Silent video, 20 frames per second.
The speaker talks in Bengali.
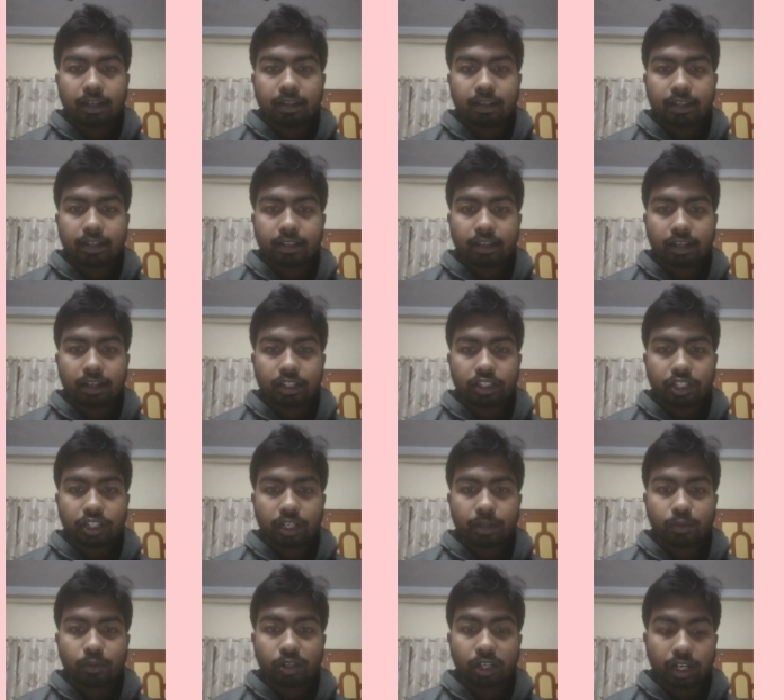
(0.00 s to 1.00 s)
লিটারেচার
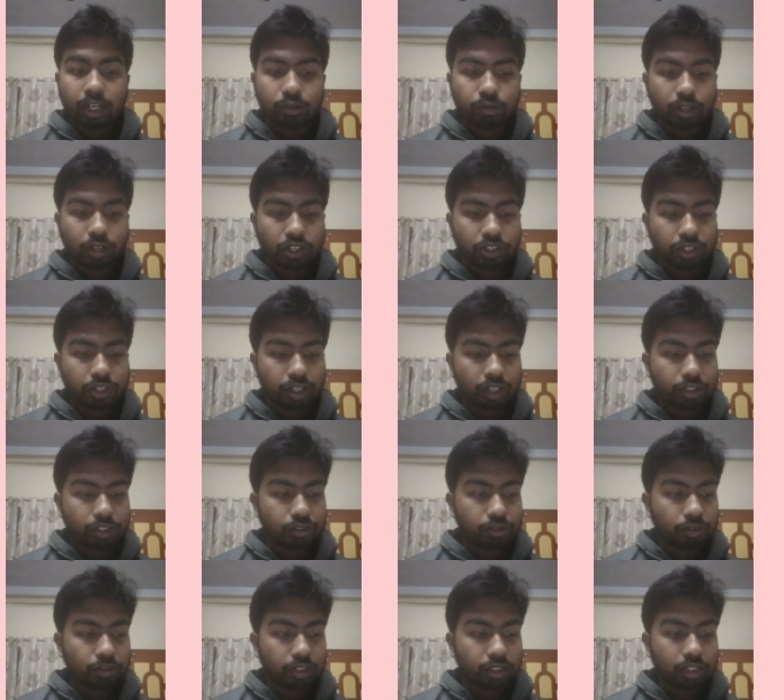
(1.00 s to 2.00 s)
এবং এডুকেশনের
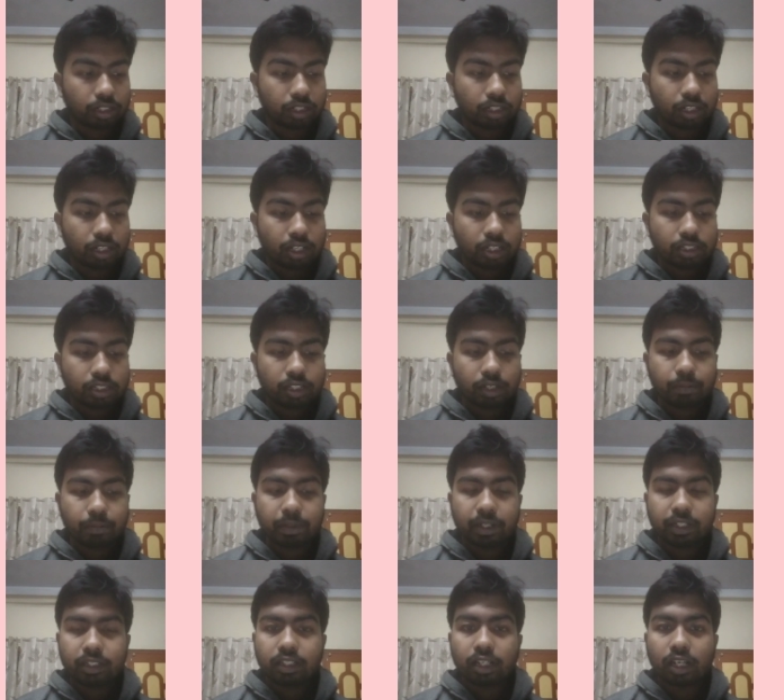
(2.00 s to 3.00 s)
জন্যে শ্রী
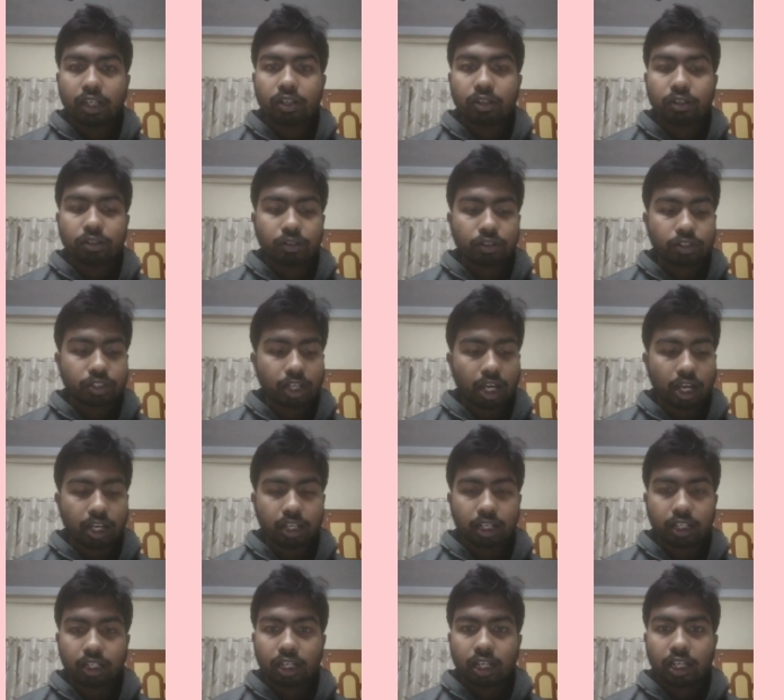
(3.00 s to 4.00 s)
বিদ্যানন্দ
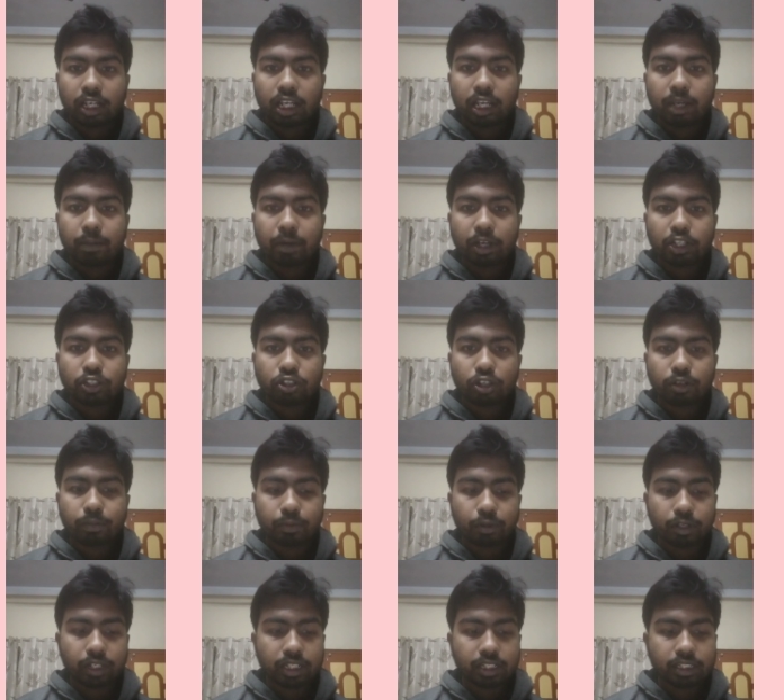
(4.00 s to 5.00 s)
সারেক হিমাচল
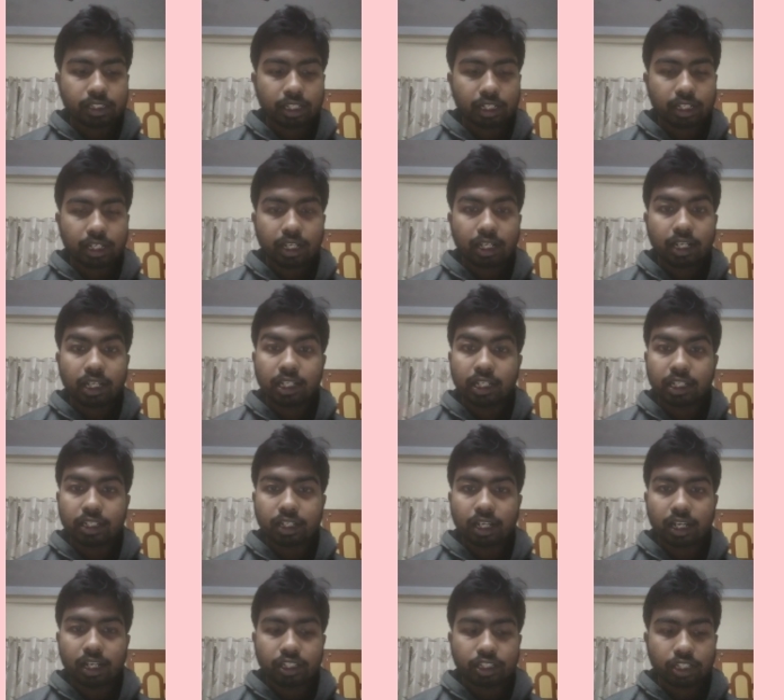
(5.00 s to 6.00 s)
প্রদেশ থেকে
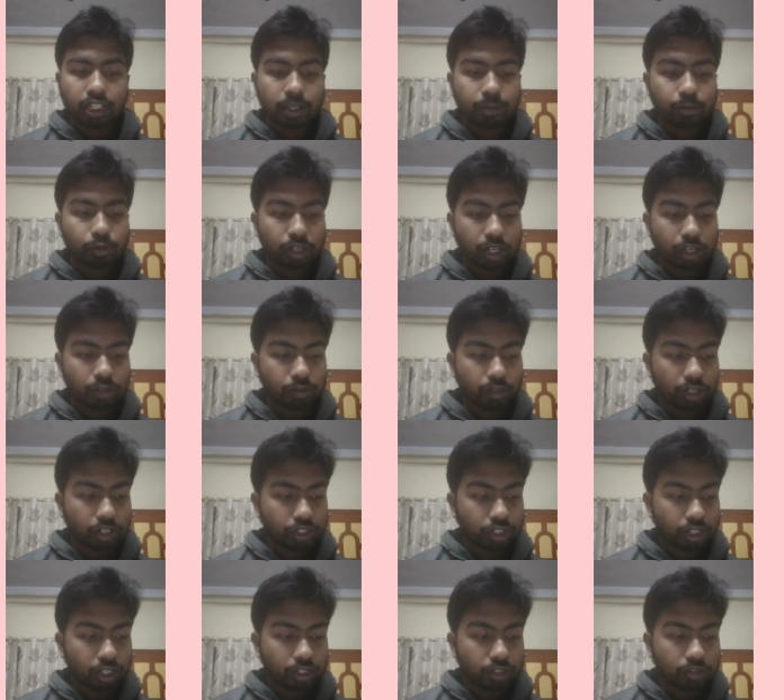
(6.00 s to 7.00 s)
লিটারেচার এবং
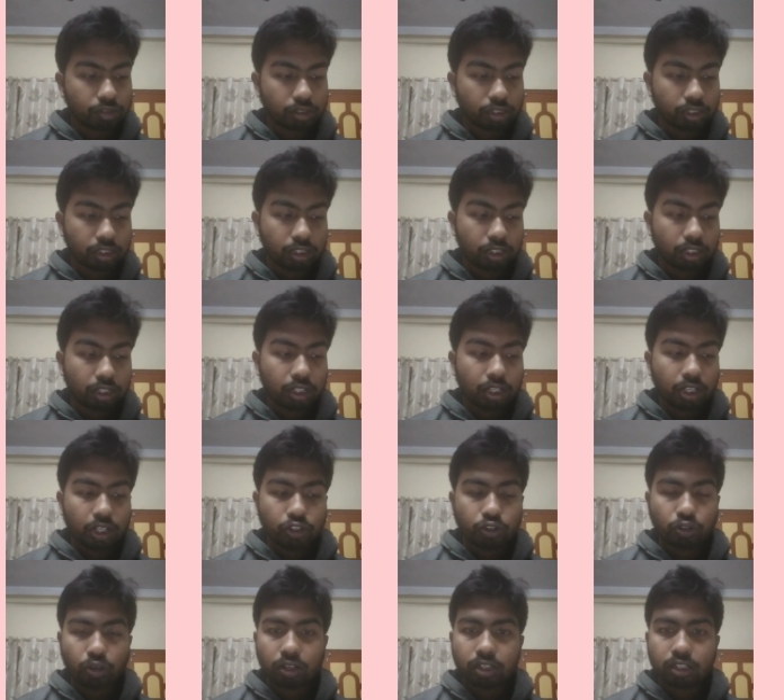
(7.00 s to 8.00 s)
এডুকেশনের জন্যে
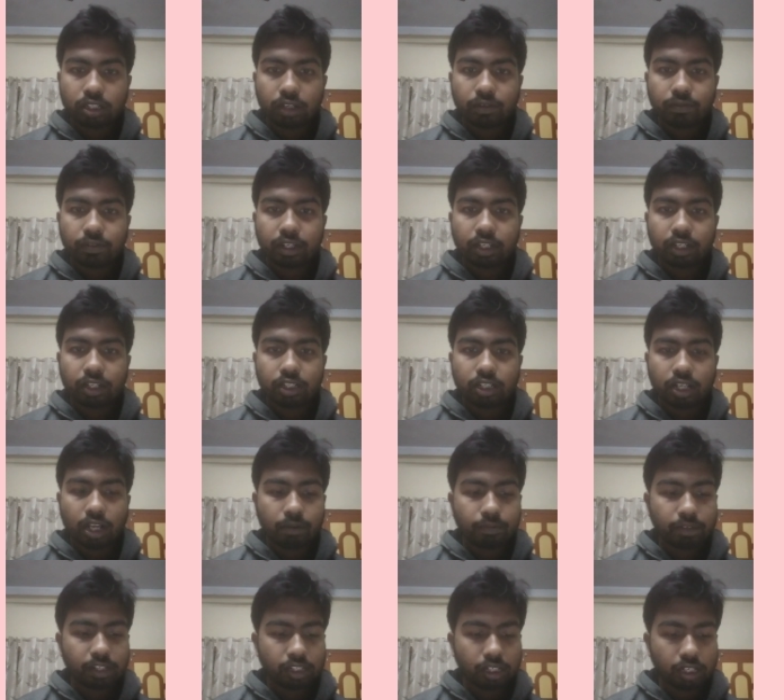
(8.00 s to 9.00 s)
ডক্টর
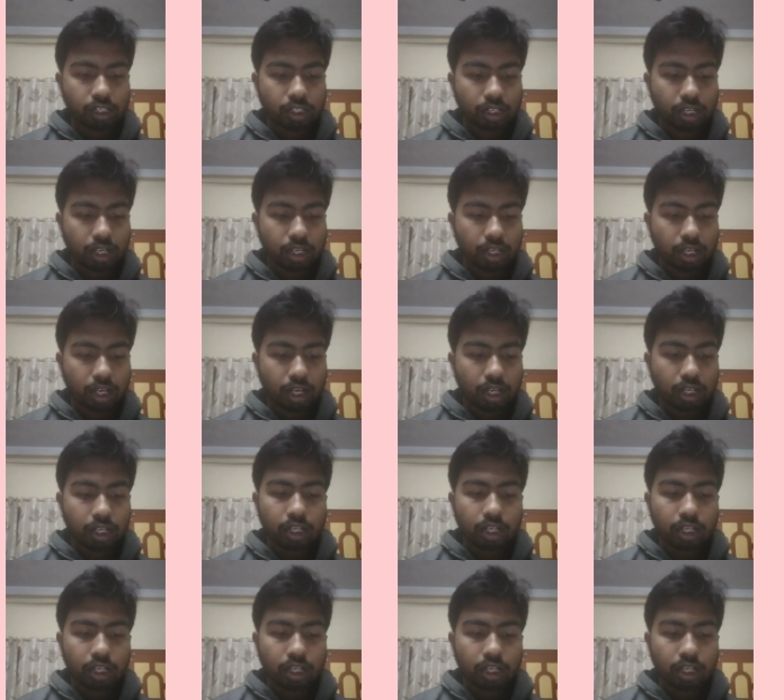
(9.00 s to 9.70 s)
বীরেস্বামী শেষাইয়া